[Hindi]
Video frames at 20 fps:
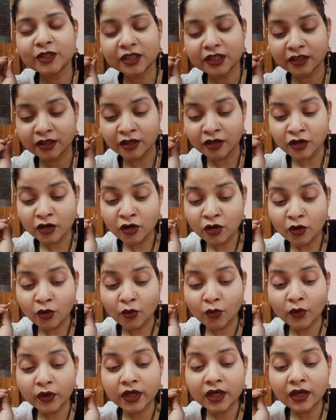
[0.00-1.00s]
मुझे
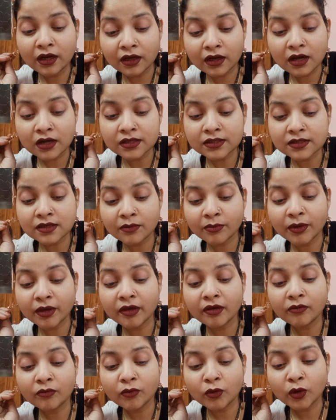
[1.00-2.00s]
कोई हल्का सा
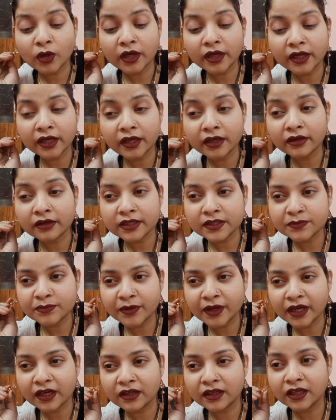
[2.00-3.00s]
भी वो करे
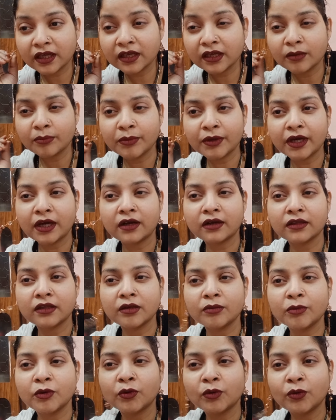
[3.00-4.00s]
रिस्पेक्ट दे या प्यार
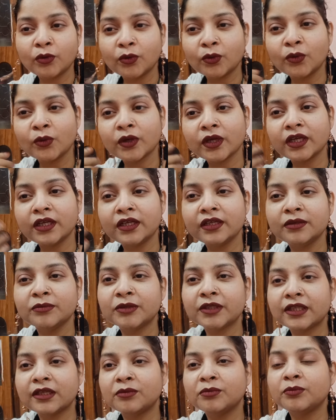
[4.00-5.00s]
दे मैं उन लोगों के लिए
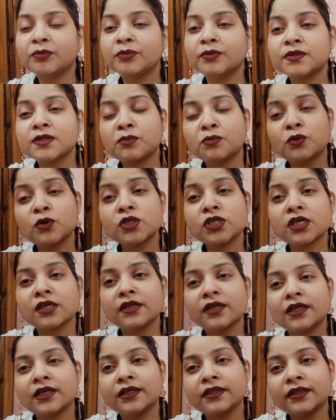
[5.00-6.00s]
मतलब सब कुछ
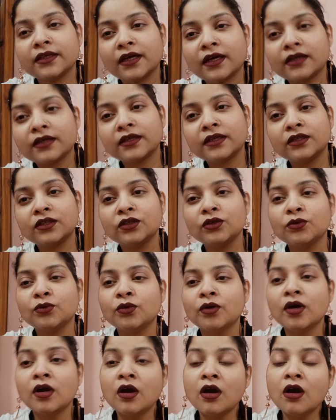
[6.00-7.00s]
करने के लिए तैयार रहती
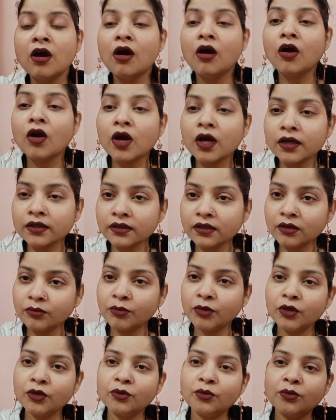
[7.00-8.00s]
हूँ और करती
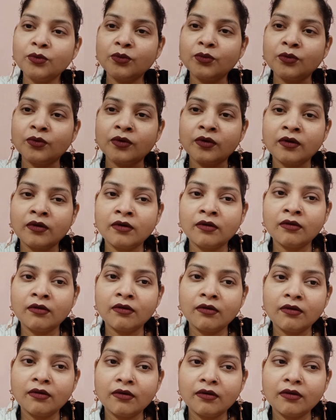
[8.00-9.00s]
भी हूँ
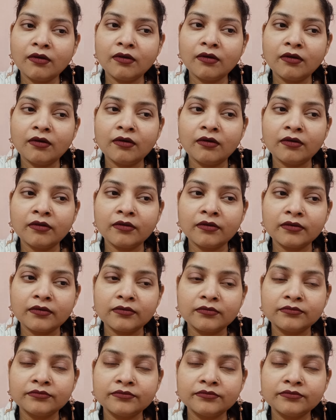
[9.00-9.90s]
और